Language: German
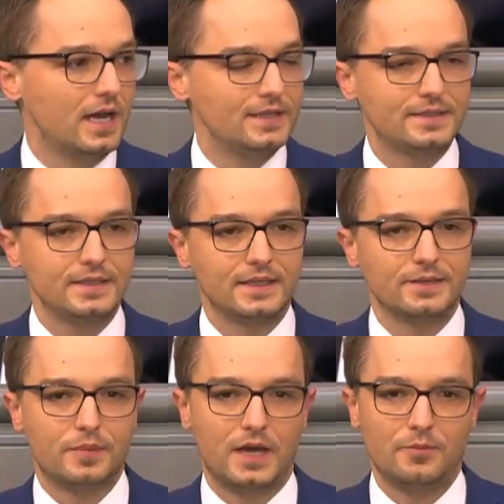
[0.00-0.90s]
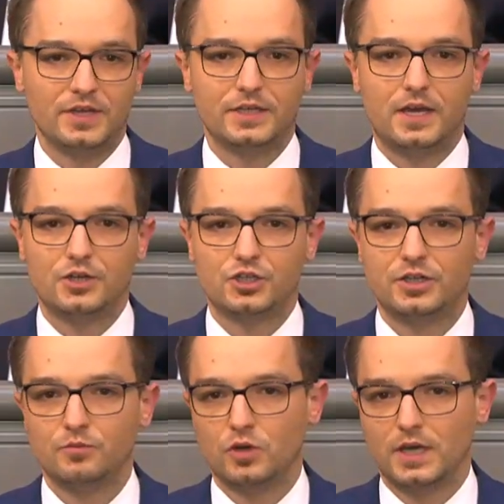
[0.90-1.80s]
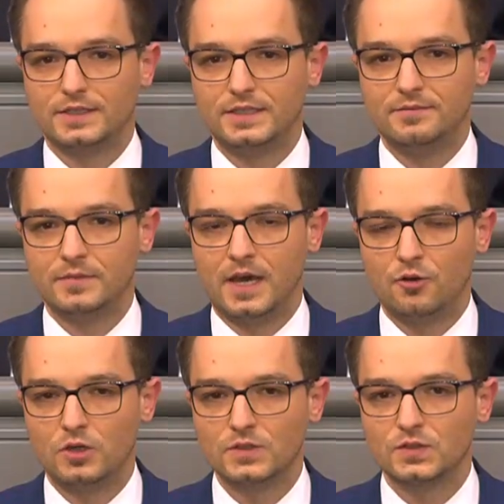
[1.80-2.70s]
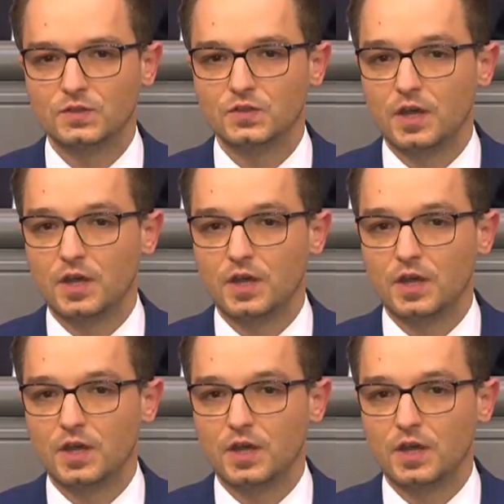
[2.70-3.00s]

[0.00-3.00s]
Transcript: einzige parlamentarische Demokratie im Nahen Osten,